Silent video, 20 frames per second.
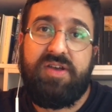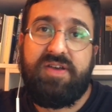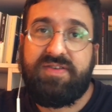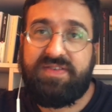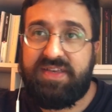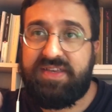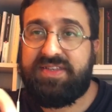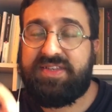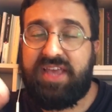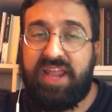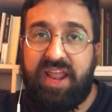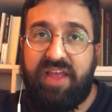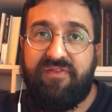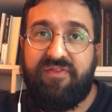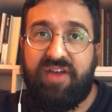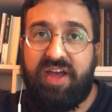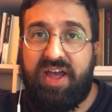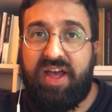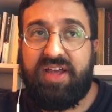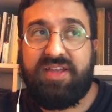você
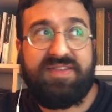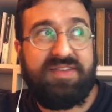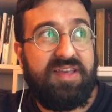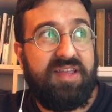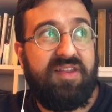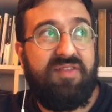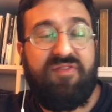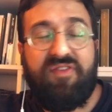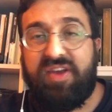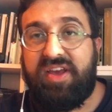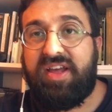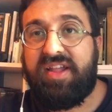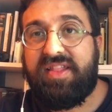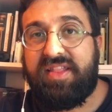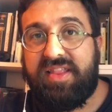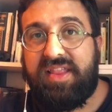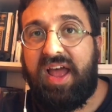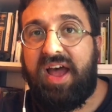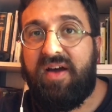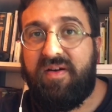escreve, ah, significa
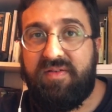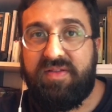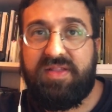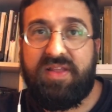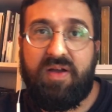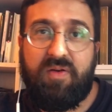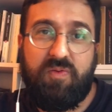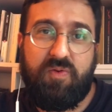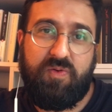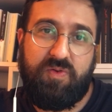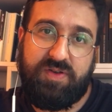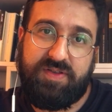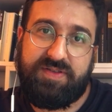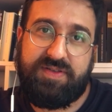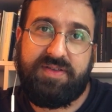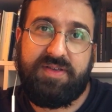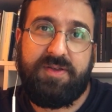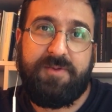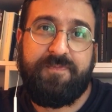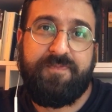tal e tal coisa.